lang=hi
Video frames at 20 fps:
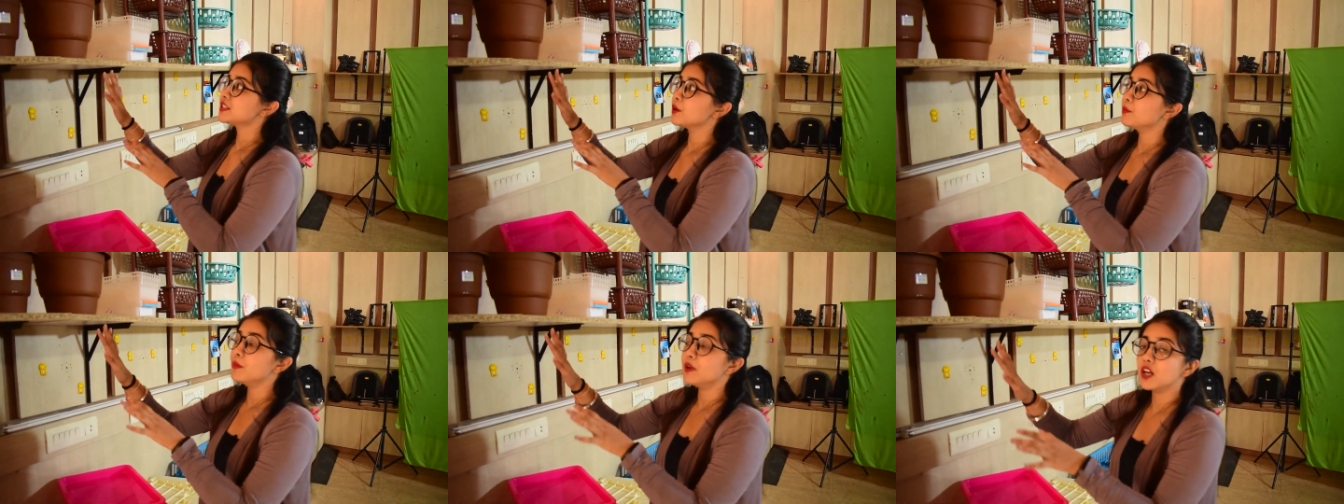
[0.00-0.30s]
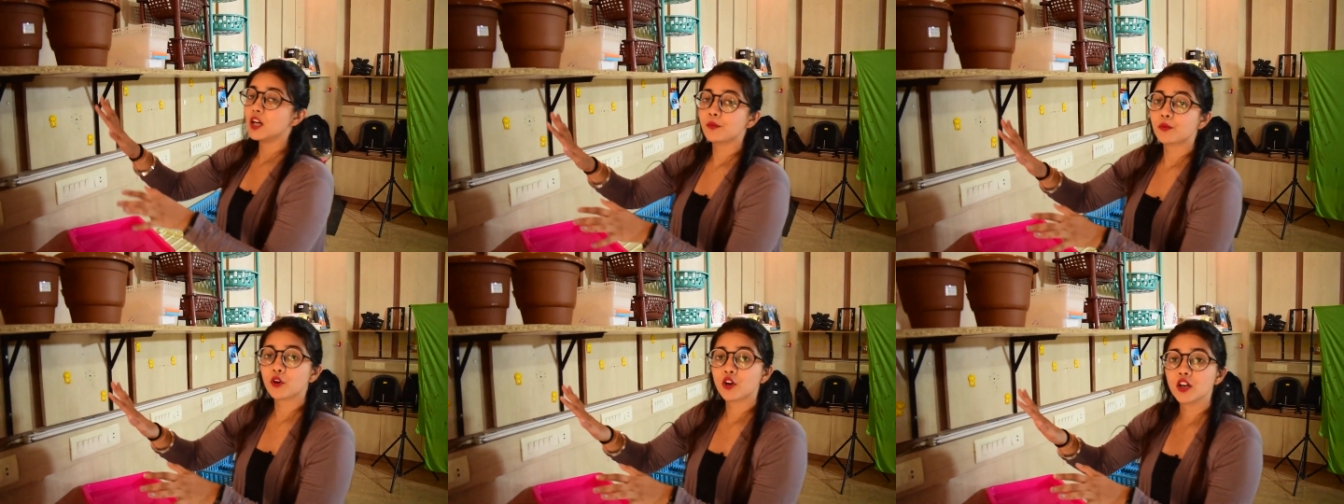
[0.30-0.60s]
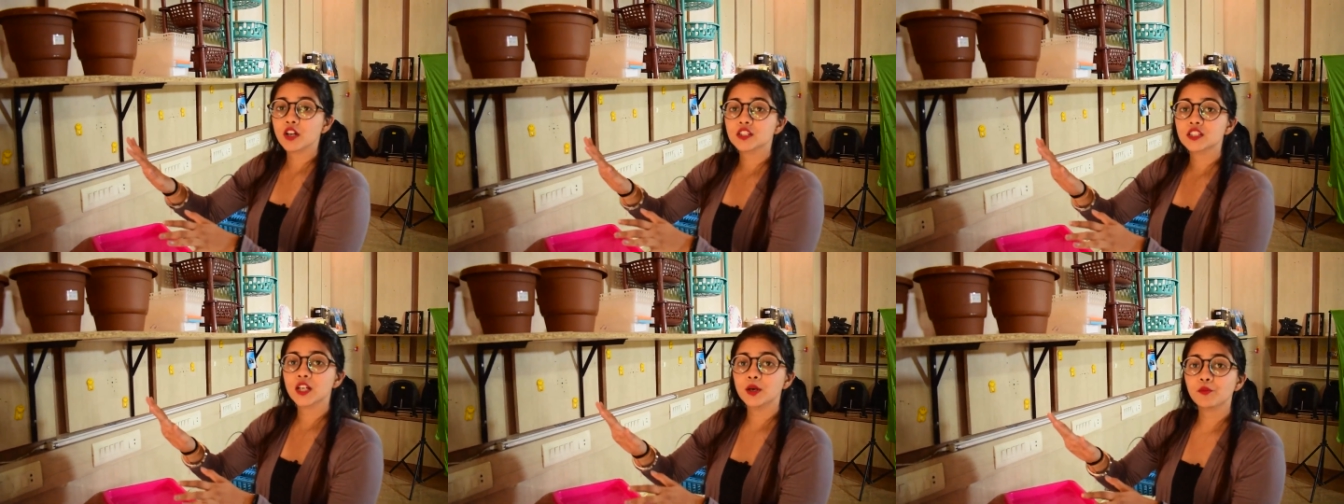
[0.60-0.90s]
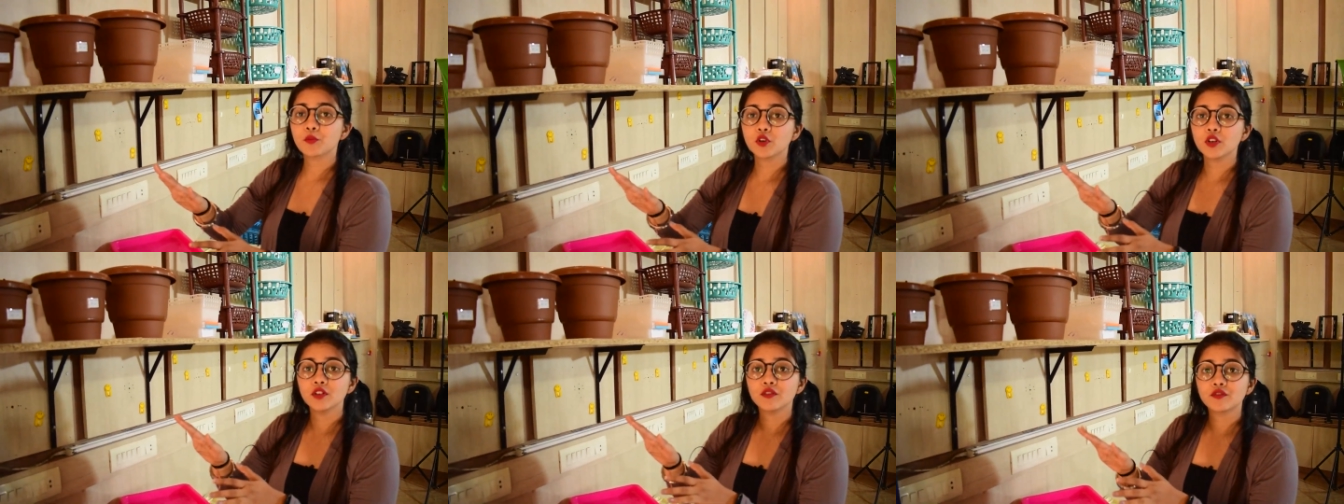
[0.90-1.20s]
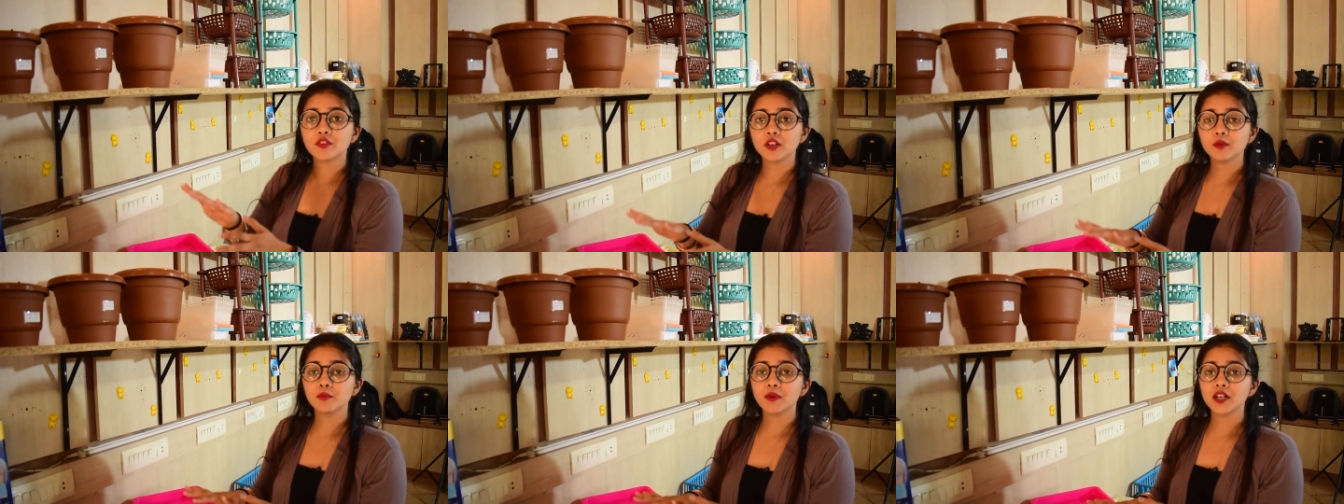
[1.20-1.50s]
सिमिलर प्रोडक्ट्स आपको
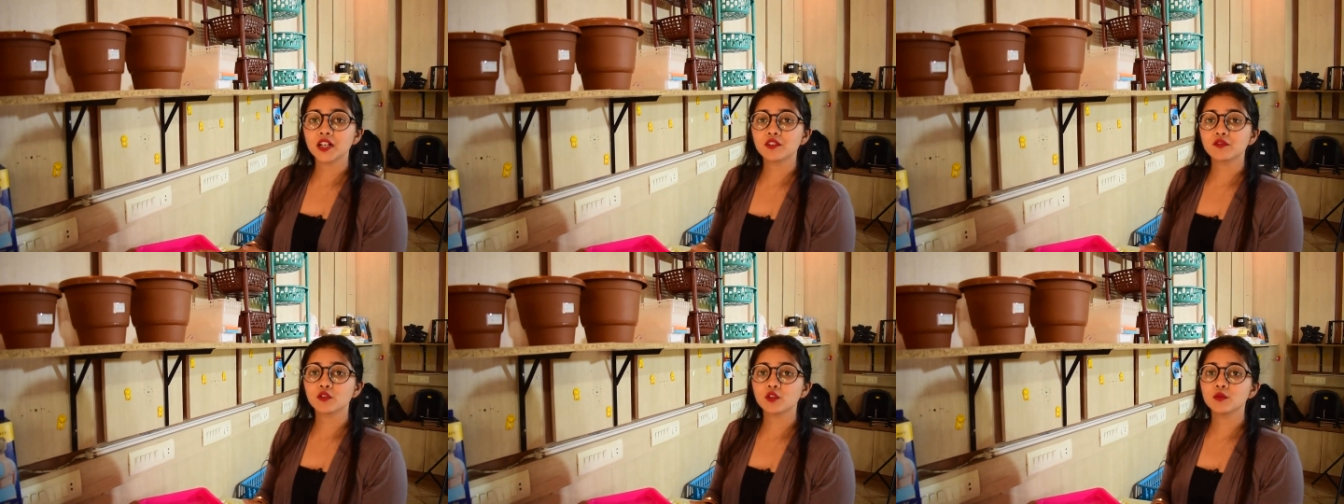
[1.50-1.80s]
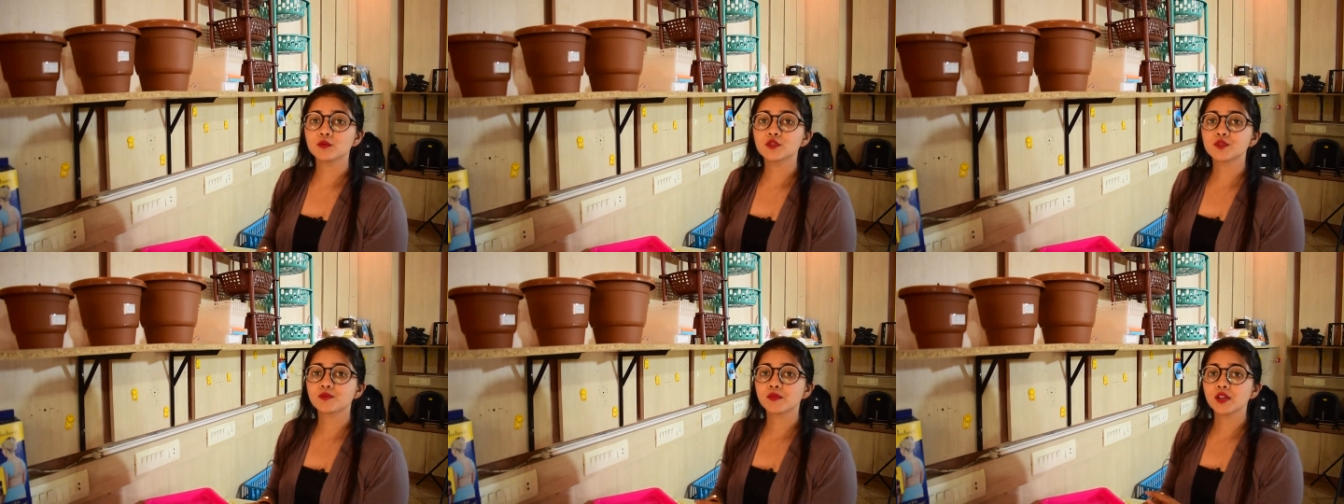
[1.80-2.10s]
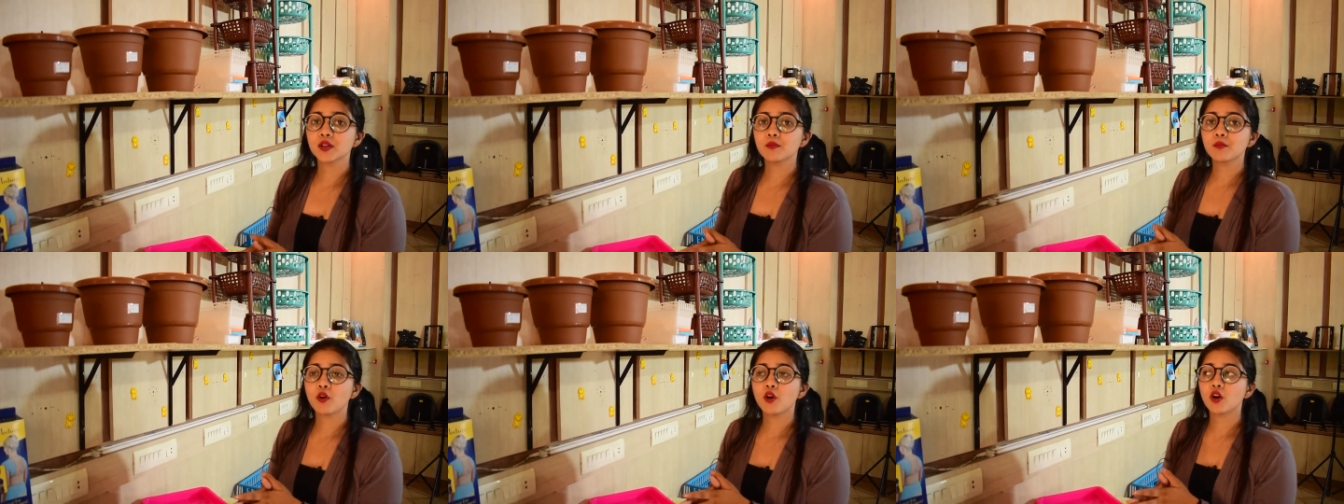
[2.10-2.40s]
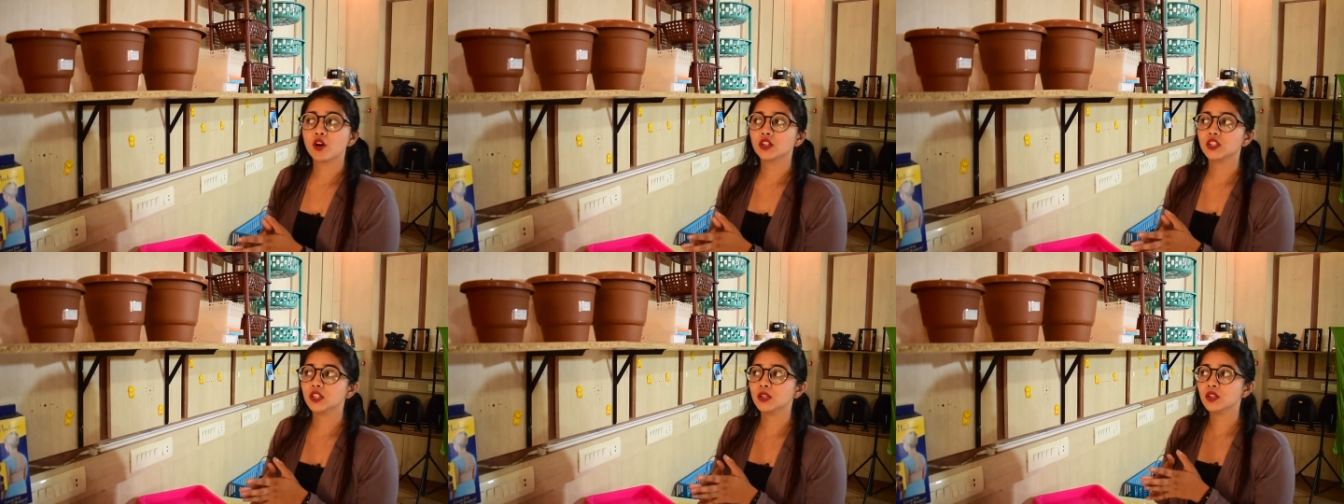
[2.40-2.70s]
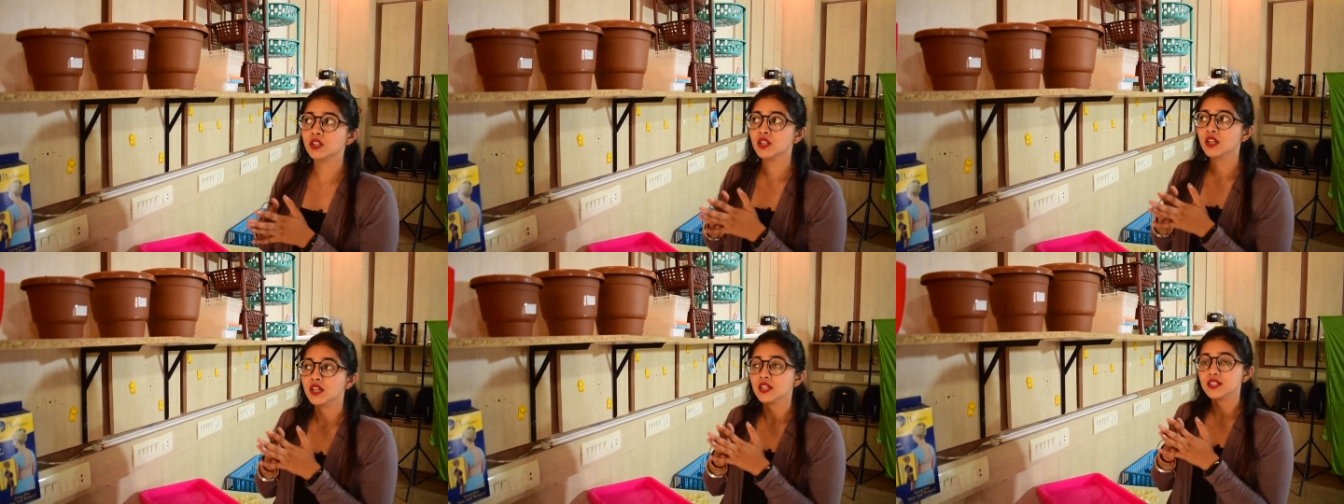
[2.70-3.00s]
डिफरेंट प्लेटफॉर्म्स में बहुत
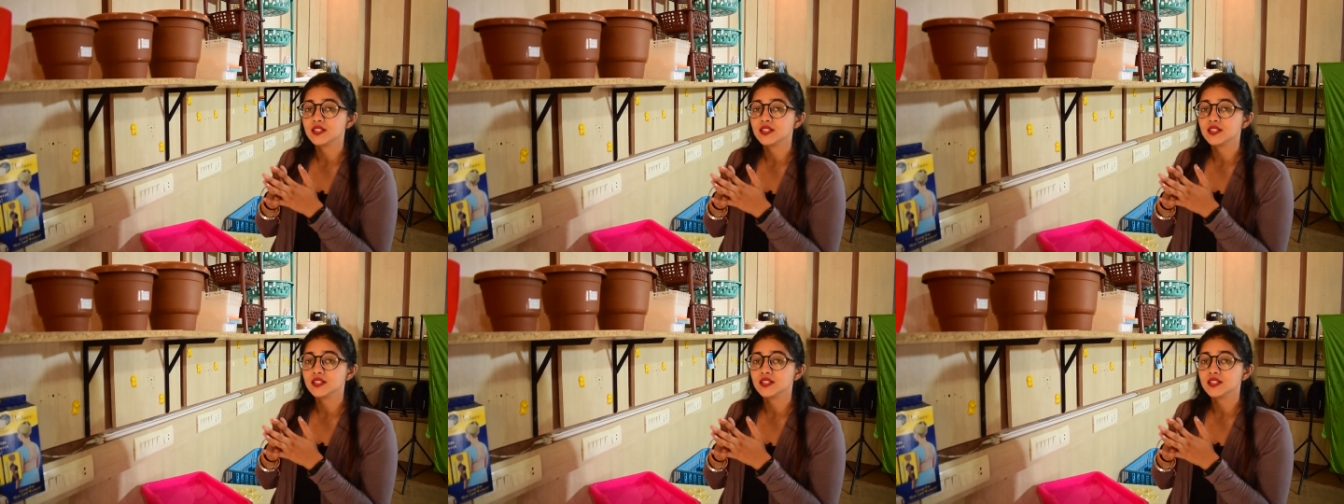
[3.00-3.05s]
ही